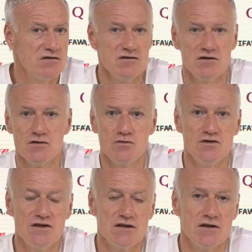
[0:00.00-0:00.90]
Il y a eu
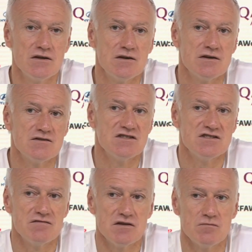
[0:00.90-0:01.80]
des,
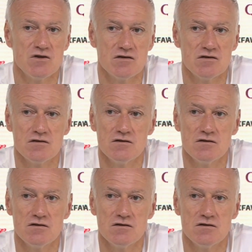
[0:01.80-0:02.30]
événements